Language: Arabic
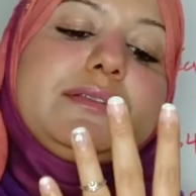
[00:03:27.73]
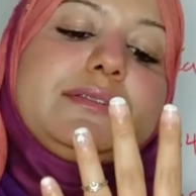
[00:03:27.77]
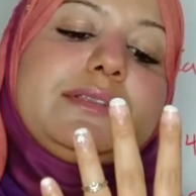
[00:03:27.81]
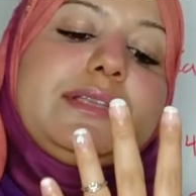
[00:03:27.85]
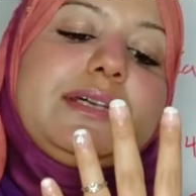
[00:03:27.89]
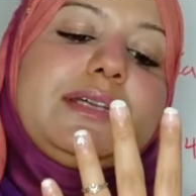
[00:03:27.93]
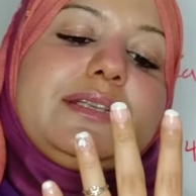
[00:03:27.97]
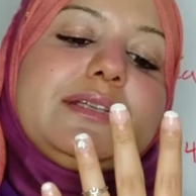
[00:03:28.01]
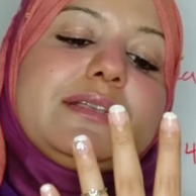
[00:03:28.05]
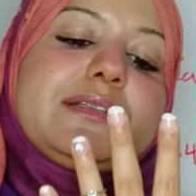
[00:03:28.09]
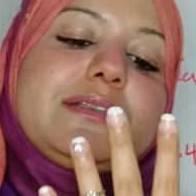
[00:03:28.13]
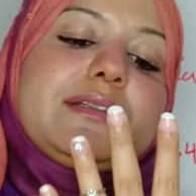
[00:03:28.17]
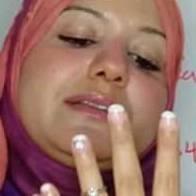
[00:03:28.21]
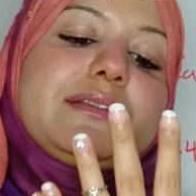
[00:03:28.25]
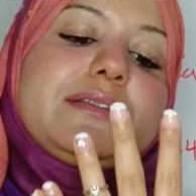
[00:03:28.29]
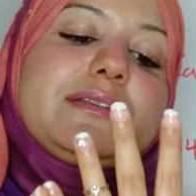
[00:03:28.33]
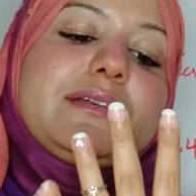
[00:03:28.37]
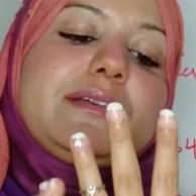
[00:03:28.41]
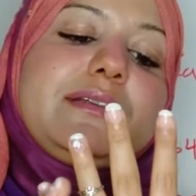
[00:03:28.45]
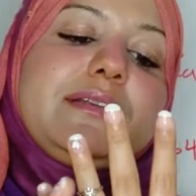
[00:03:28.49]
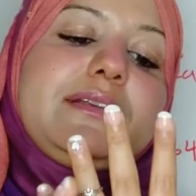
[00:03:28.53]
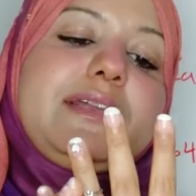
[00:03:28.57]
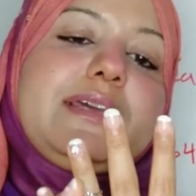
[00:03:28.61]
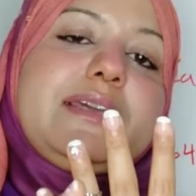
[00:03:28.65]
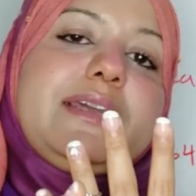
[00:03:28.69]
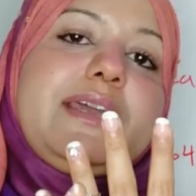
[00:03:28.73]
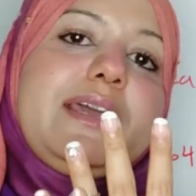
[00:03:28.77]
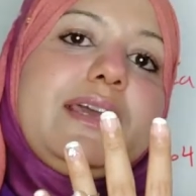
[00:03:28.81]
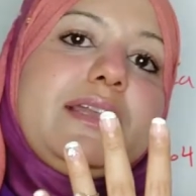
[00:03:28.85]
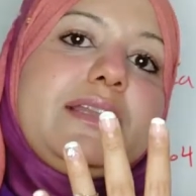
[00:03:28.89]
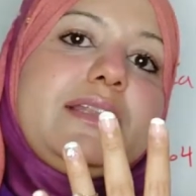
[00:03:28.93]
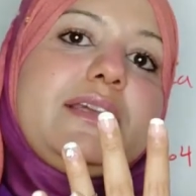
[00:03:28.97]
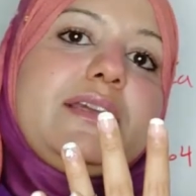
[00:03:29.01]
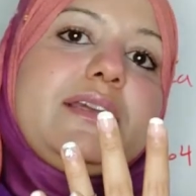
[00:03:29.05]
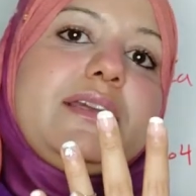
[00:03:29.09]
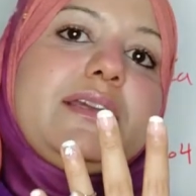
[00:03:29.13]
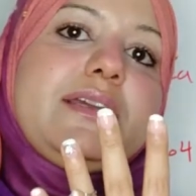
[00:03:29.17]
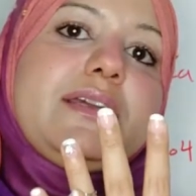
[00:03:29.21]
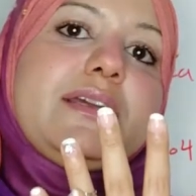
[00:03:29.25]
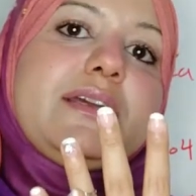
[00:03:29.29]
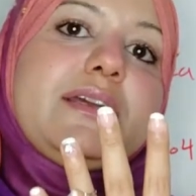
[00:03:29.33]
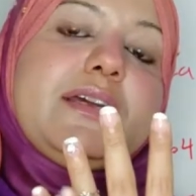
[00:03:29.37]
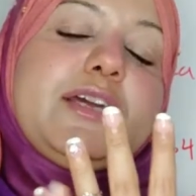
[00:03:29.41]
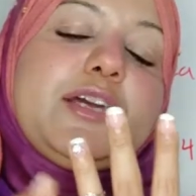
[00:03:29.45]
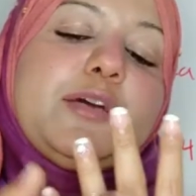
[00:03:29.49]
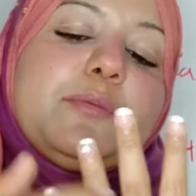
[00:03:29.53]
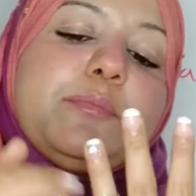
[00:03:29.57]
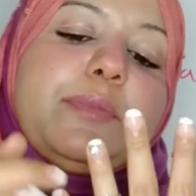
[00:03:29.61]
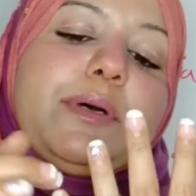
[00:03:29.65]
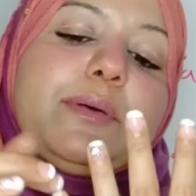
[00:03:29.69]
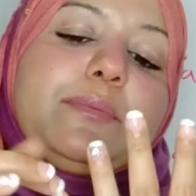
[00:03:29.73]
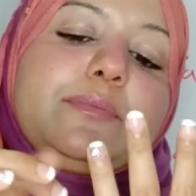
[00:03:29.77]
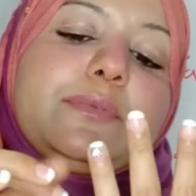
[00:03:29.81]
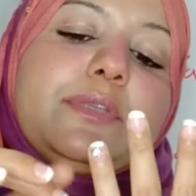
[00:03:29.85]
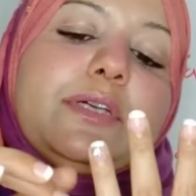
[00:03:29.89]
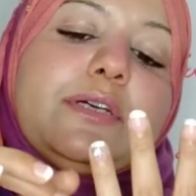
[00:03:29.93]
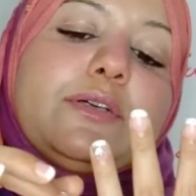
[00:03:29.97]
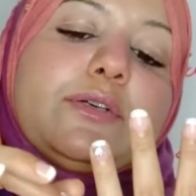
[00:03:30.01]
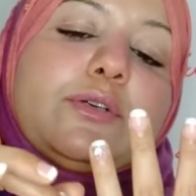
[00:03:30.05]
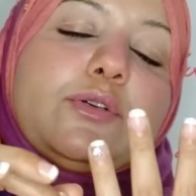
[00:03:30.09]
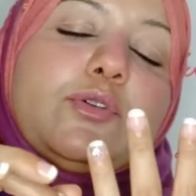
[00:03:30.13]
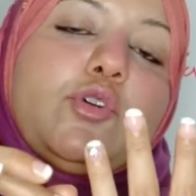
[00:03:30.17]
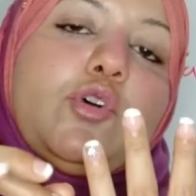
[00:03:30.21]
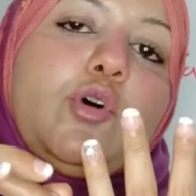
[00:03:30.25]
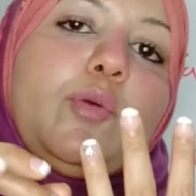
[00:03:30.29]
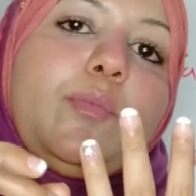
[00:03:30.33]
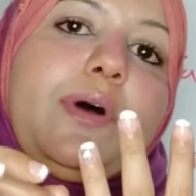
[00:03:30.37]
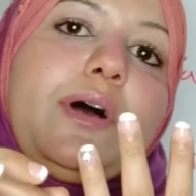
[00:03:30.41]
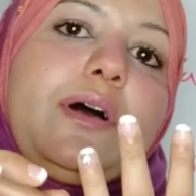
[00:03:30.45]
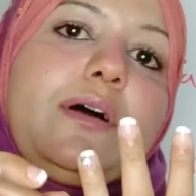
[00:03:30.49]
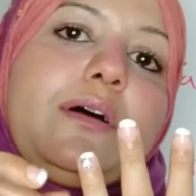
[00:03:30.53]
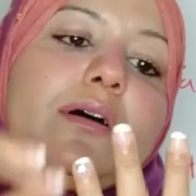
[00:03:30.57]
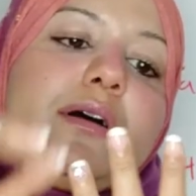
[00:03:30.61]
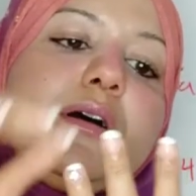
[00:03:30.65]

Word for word: تلات ليالي ببدأ الجمعة